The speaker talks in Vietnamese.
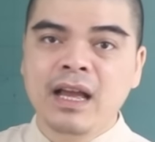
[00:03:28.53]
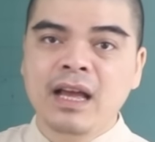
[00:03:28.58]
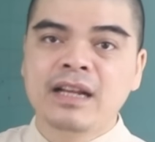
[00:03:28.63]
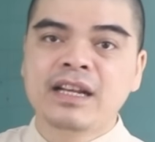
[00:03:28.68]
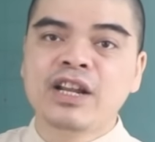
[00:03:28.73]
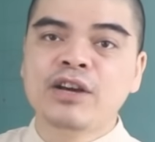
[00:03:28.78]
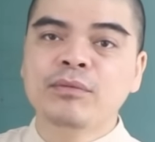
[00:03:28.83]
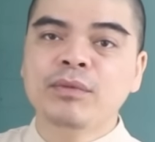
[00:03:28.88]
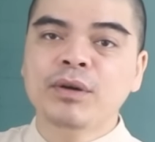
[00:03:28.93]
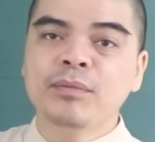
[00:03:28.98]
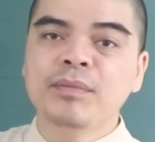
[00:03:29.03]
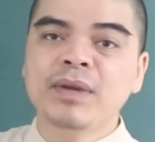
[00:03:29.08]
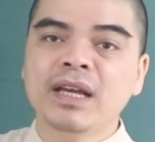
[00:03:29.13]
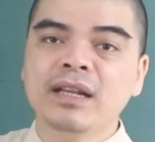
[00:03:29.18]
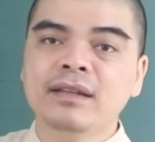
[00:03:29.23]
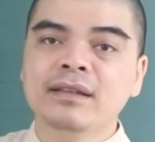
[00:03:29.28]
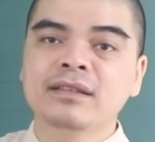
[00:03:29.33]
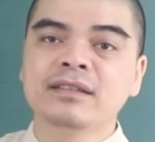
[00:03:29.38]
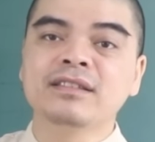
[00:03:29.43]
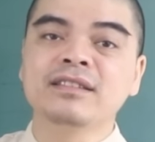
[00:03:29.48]
Nếu mà biết
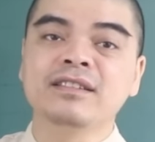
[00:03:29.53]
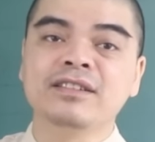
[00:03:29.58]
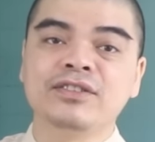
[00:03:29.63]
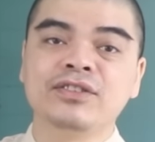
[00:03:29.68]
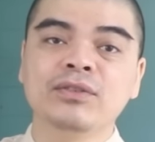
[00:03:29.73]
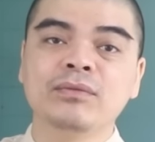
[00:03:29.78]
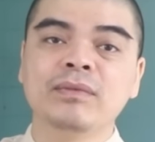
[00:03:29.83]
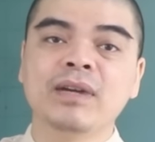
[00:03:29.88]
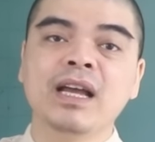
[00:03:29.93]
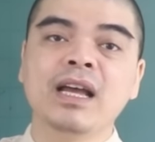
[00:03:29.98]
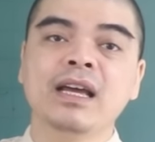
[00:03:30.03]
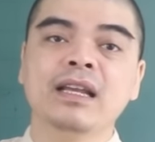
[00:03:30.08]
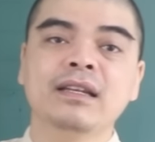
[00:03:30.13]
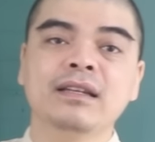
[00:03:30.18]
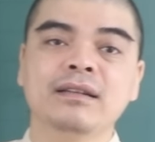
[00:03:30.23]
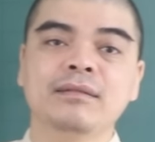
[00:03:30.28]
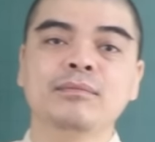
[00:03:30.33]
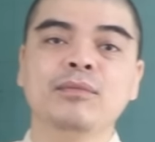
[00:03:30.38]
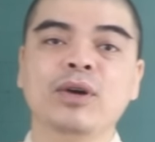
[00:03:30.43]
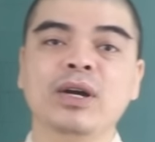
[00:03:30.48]
sử dụng hết
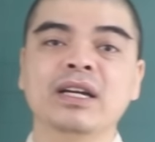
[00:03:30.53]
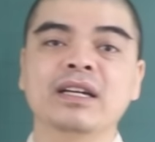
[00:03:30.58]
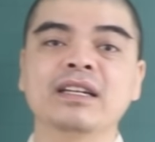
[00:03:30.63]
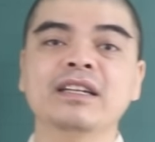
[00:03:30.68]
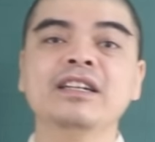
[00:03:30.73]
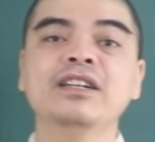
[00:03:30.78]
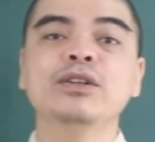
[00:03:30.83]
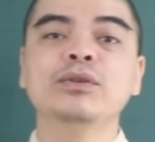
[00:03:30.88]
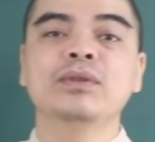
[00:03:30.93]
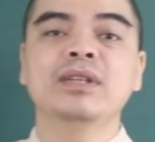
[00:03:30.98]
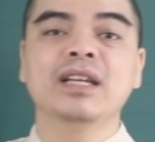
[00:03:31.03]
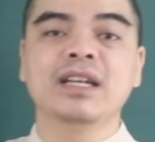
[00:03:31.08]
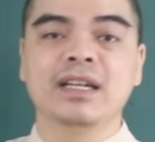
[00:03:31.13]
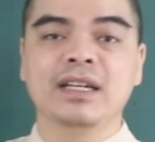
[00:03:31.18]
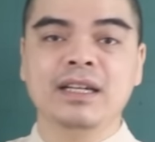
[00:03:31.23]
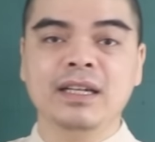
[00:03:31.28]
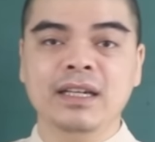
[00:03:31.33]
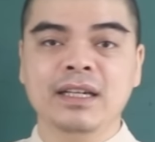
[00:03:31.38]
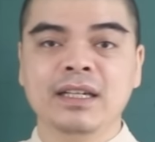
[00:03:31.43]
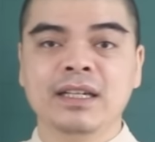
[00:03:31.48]
mọi cái ưu
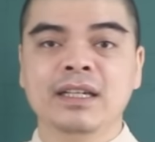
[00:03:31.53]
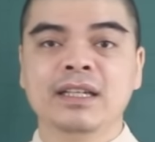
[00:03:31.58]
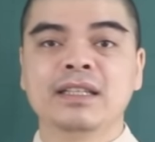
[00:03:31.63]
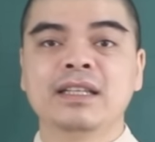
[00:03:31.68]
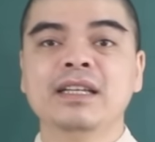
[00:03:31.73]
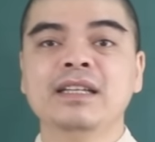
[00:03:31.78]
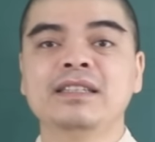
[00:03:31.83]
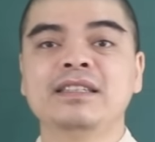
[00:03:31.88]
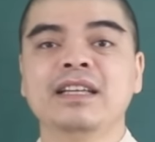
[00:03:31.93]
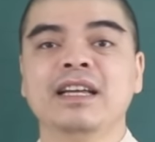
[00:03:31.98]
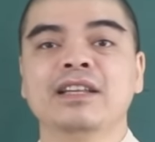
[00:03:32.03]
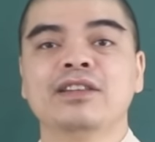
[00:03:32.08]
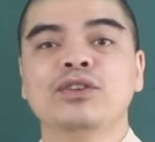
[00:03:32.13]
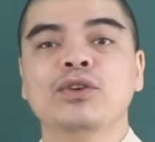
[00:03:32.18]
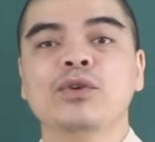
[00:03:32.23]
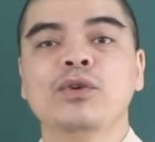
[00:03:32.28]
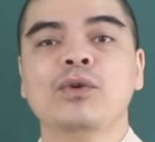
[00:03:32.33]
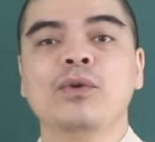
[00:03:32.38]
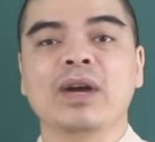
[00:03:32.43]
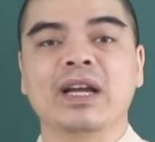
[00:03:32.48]
thế thì sẽ
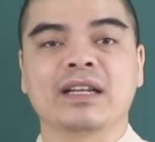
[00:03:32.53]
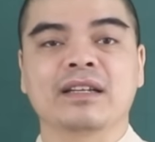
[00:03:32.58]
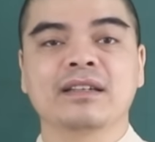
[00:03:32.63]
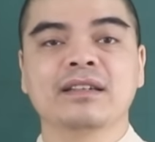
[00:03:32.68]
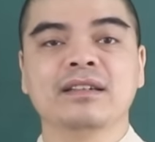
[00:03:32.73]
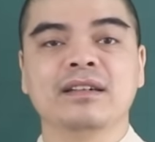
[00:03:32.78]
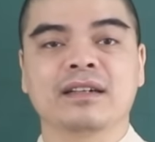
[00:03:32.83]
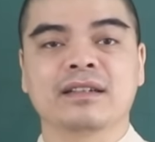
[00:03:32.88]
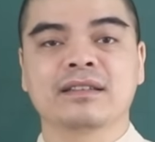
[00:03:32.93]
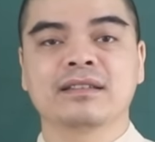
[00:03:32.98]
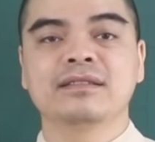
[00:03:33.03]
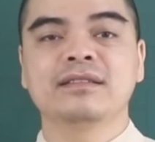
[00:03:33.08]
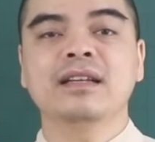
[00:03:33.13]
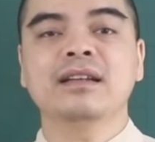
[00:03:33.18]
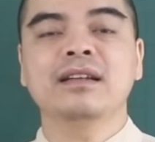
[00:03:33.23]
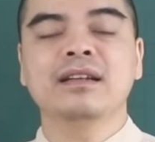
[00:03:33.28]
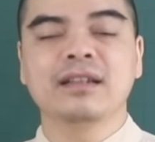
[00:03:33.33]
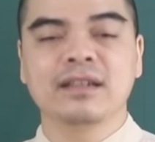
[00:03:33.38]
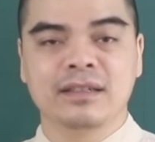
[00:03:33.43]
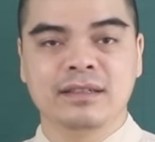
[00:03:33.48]
thu hoạch được rất
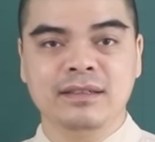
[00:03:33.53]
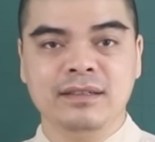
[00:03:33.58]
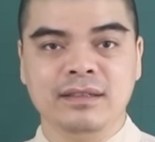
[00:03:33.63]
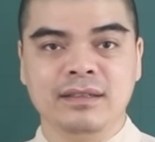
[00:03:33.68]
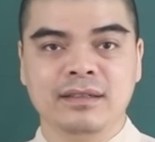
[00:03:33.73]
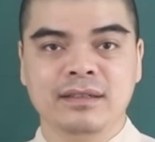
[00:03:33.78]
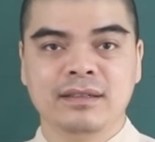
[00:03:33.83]
lớn.